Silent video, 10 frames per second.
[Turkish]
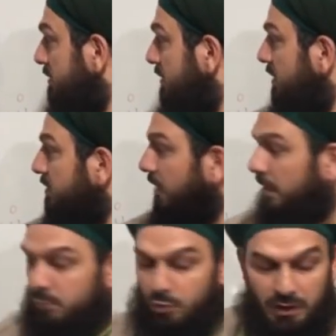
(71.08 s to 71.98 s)

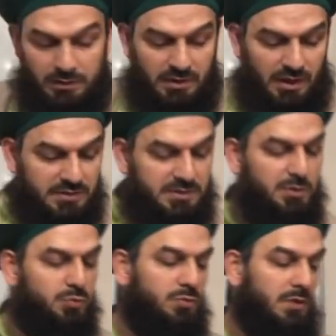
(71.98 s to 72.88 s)
Tin'den murat
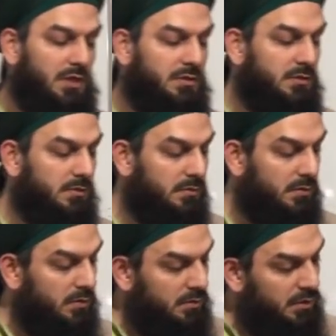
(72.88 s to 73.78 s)
Kasiyun Dağı'dır
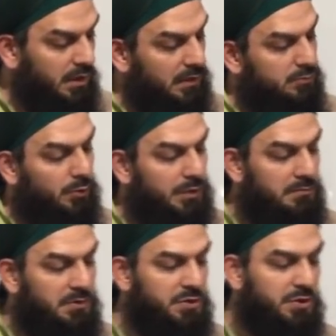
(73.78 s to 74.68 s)
diye
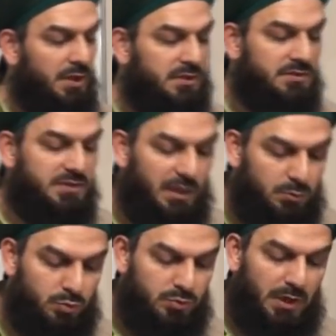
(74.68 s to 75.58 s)
söylemiş.
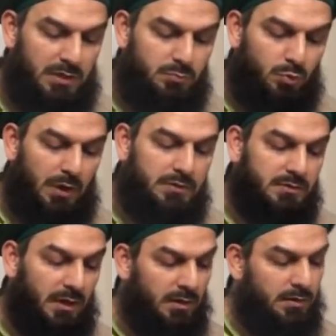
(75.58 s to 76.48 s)
Zeytun'dan
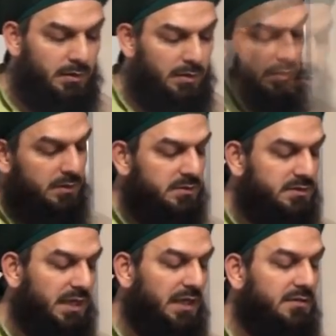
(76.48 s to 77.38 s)
murat da
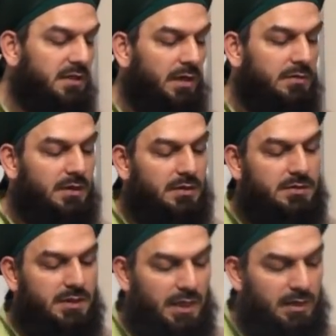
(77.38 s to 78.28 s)
Zeyta
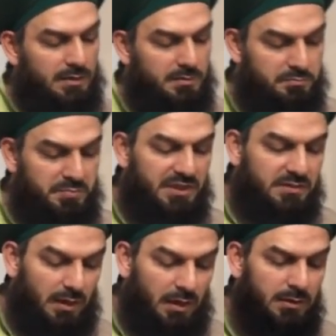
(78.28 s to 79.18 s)
Dağı diye
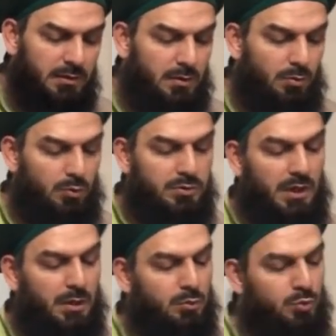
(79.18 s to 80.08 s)
bir dağ. O
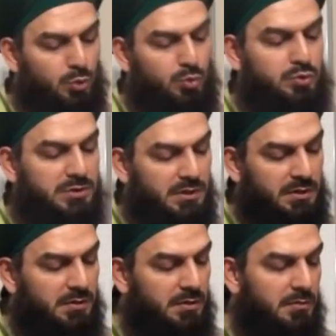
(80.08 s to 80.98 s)
da
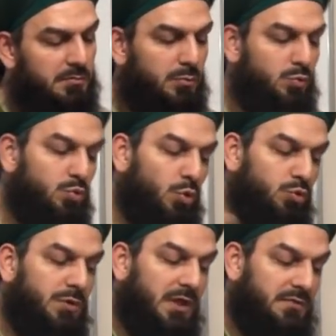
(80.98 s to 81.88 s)
Kudüs'tedir.
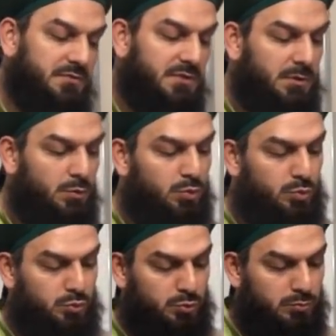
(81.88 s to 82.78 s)
Doğu tarafındadır
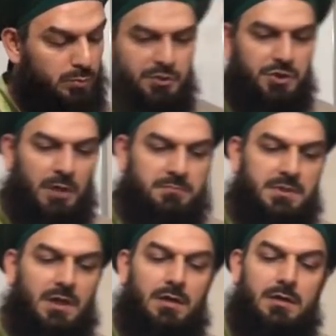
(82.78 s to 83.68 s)
Kudüs'ün.
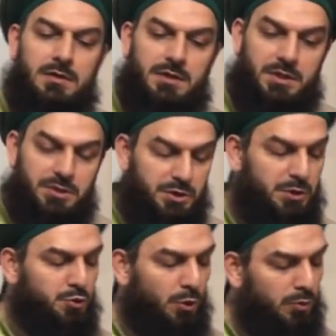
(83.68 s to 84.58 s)
Şam'da
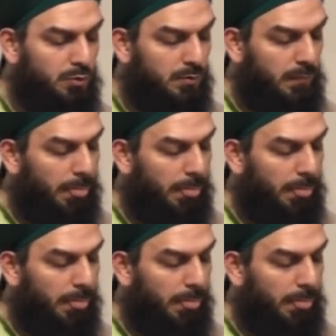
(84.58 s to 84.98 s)
İncir çok,